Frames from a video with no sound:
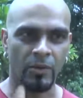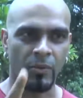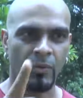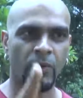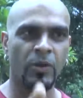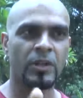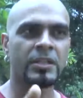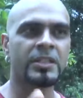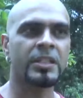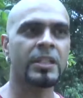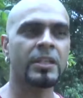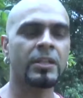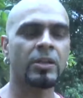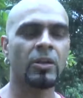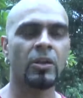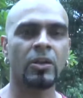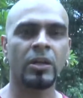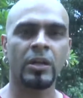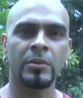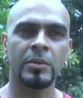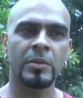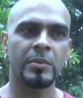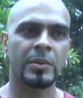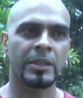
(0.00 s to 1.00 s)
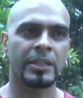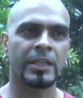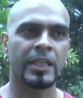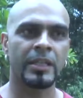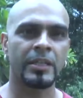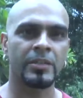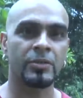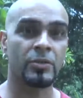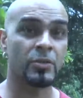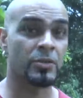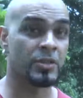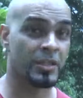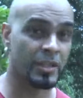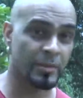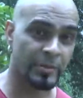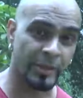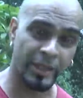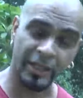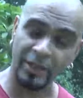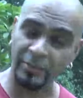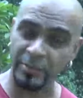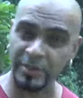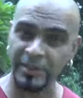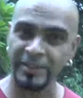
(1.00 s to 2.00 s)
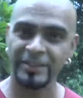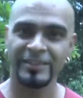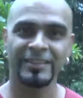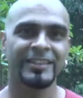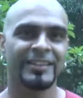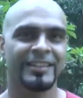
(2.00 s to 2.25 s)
वॉच इट और हमें बताइए सोशल मीडिया पे